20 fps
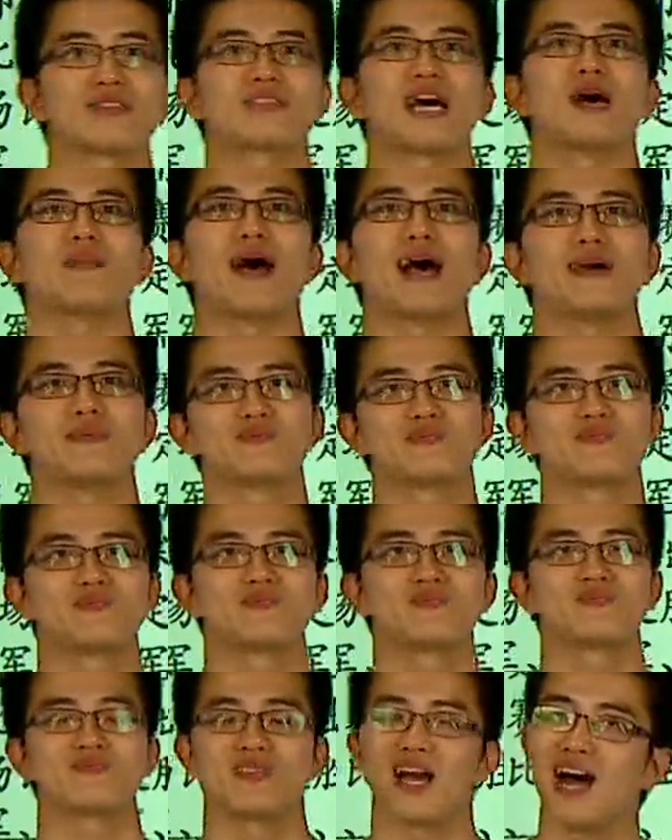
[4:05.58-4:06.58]
赛吧？
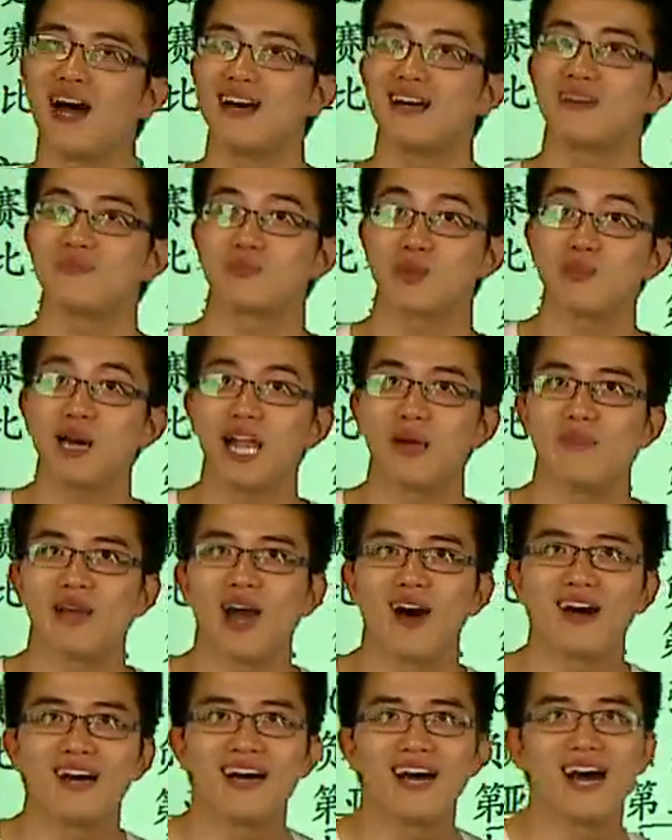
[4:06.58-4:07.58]
嗯，啊，明白了没
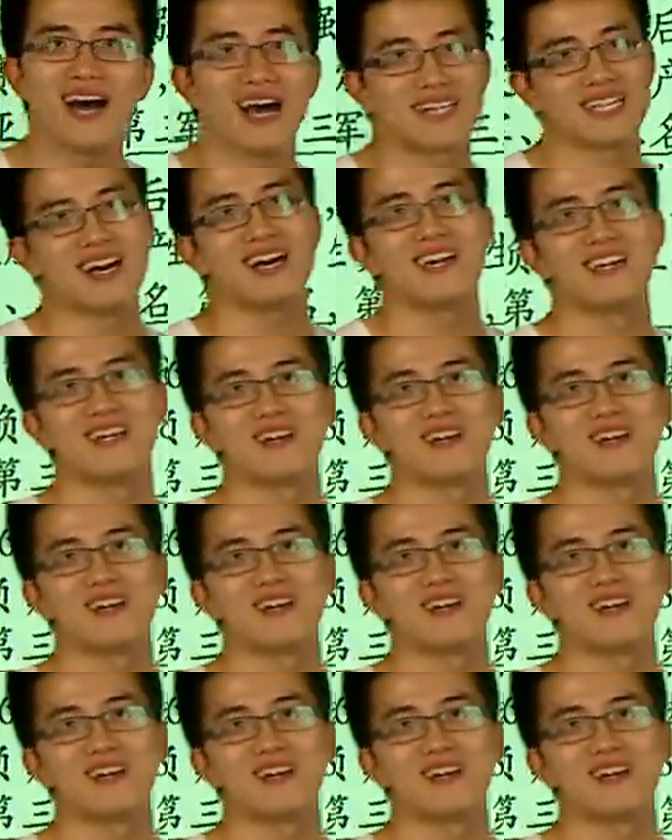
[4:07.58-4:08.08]
有？明白。好的，